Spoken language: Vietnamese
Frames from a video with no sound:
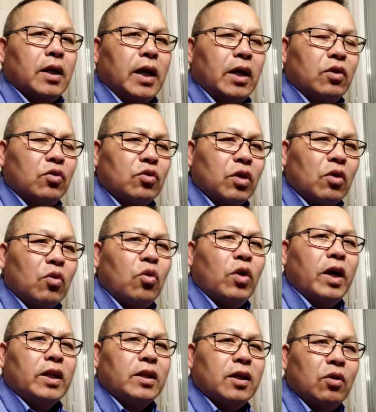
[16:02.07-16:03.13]
ê yêu giấc
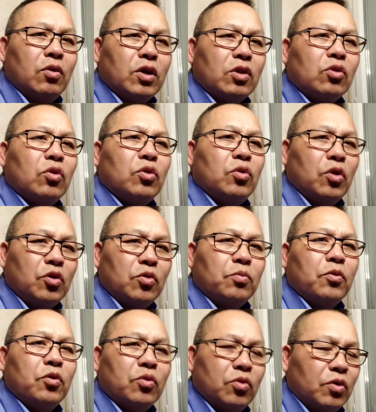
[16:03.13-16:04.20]
hoa hay tiếng lừa tôi yêu yêu
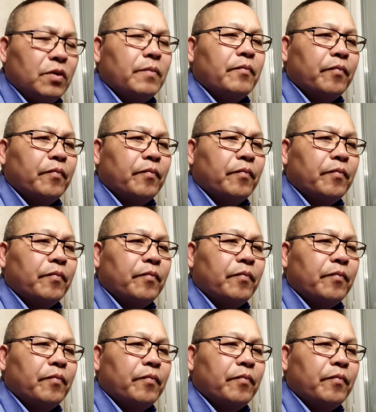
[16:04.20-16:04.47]
mù